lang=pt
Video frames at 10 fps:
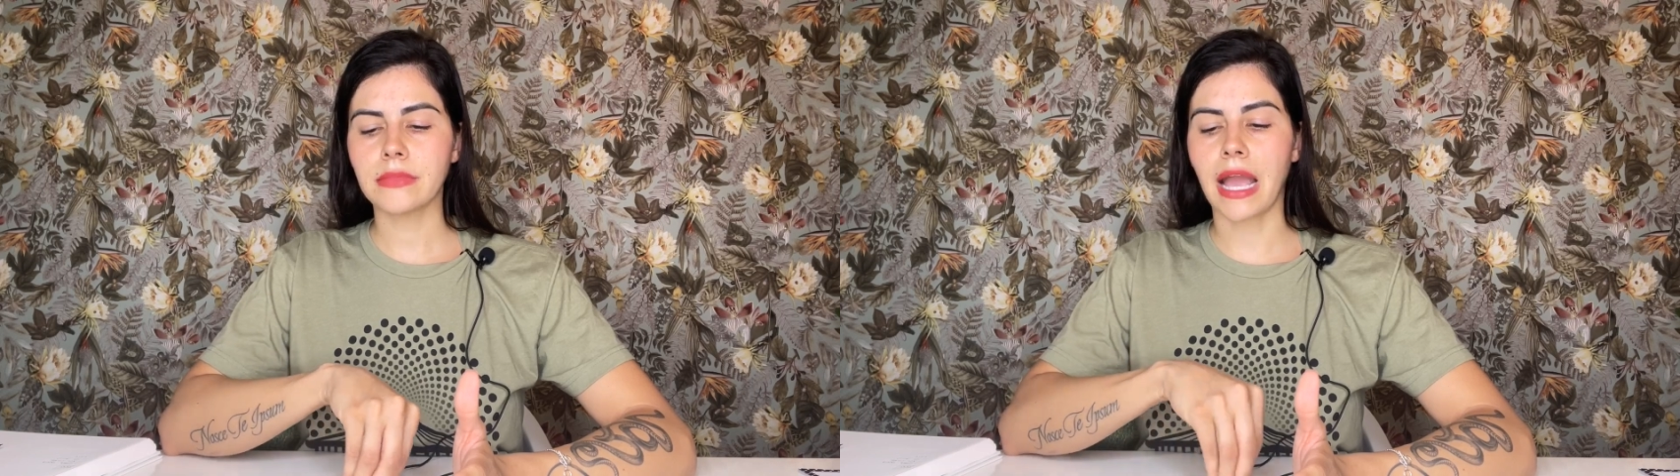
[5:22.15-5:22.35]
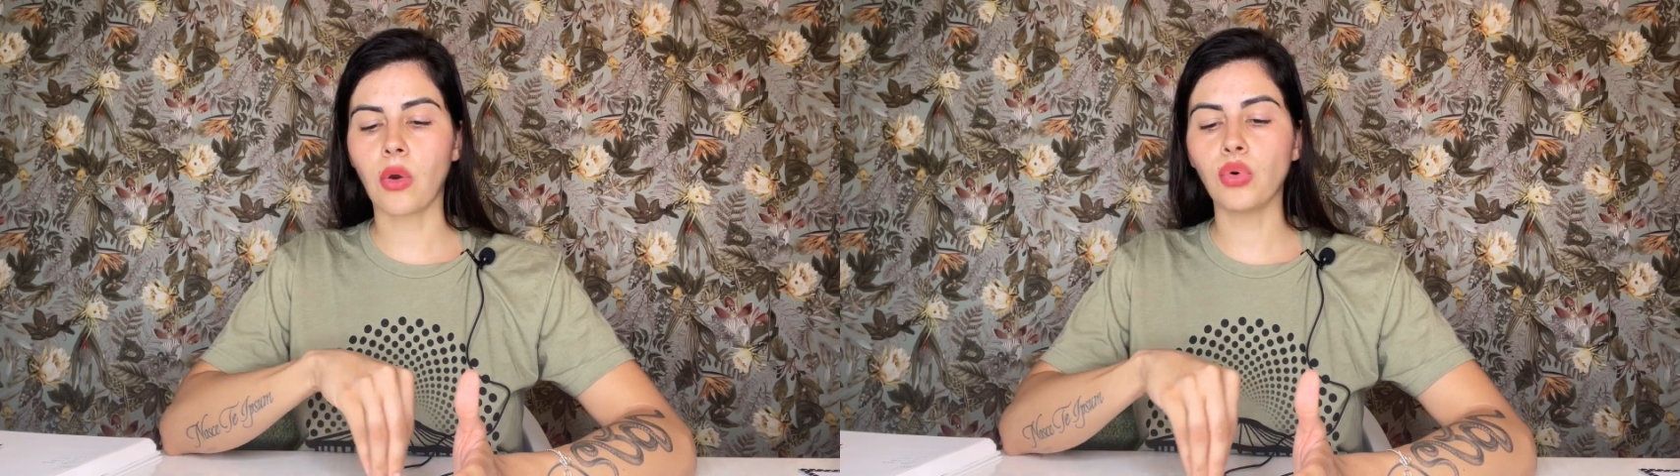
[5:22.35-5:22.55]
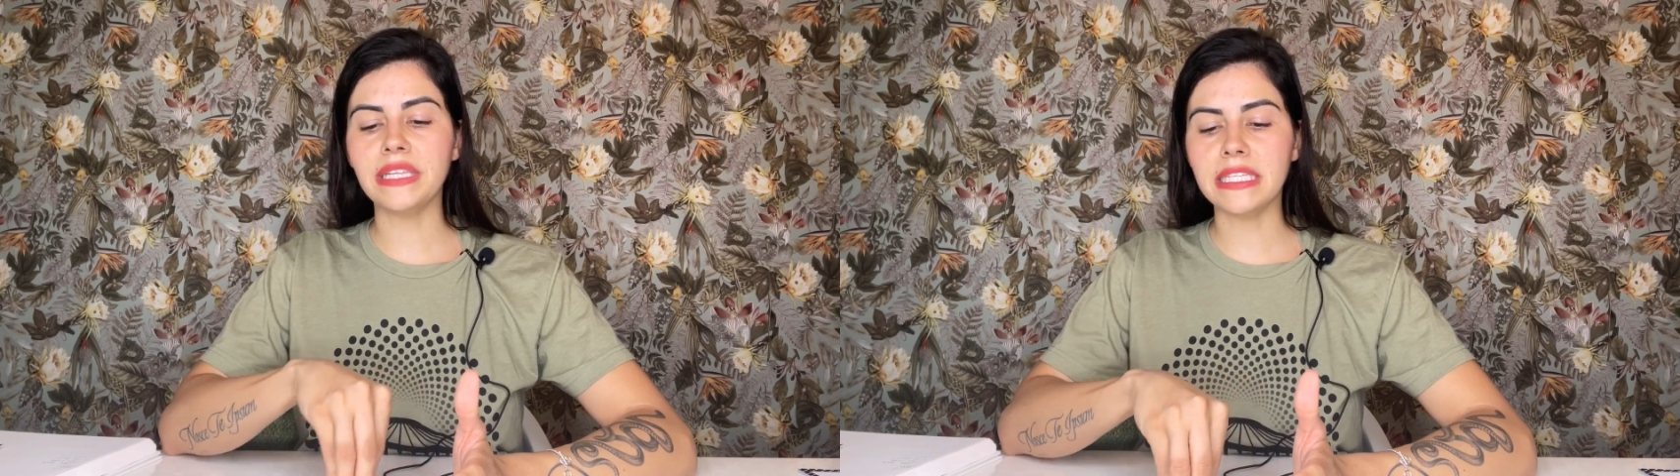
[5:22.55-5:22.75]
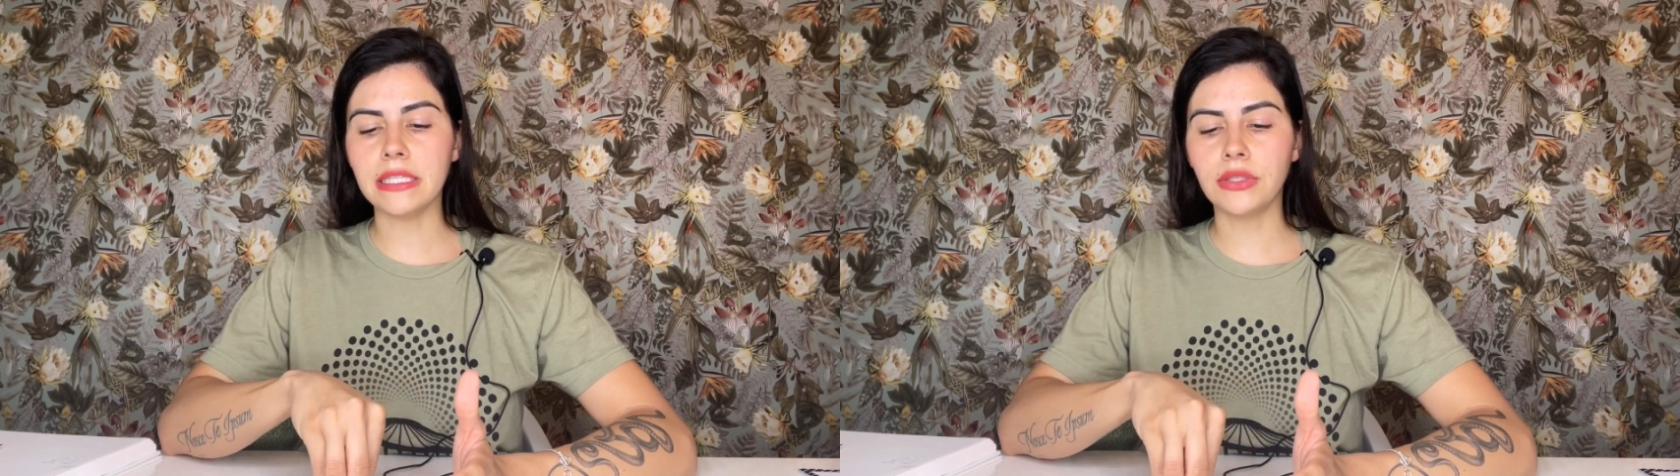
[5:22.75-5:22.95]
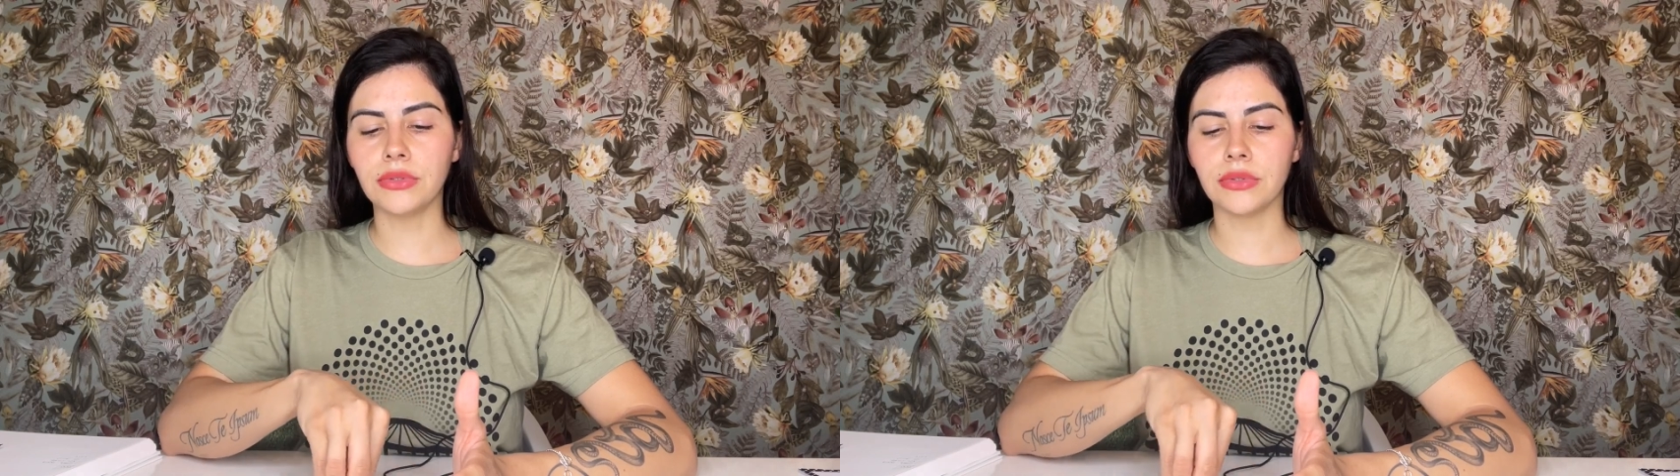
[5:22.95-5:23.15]

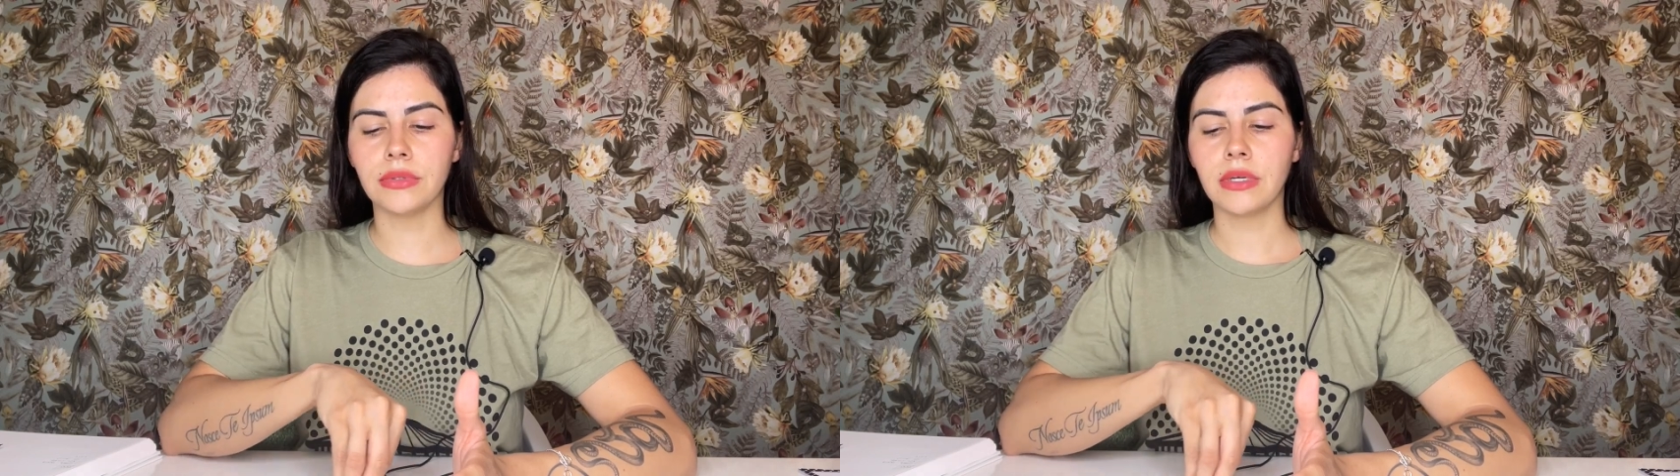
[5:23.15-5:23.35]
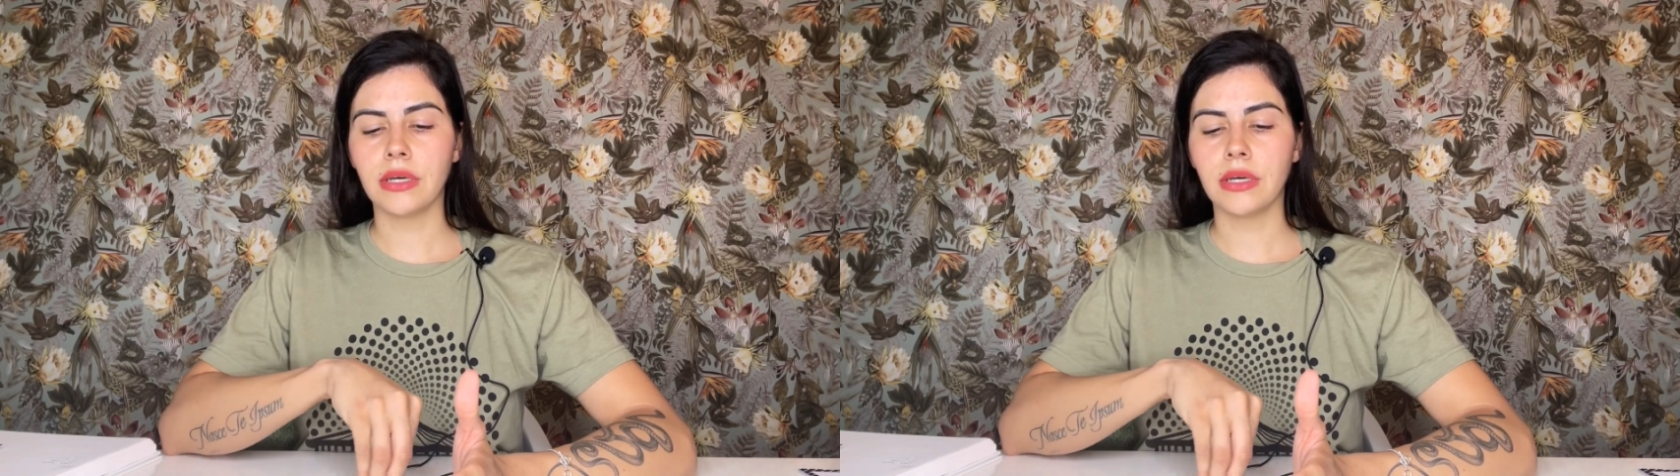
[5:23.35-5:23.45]
acolhido,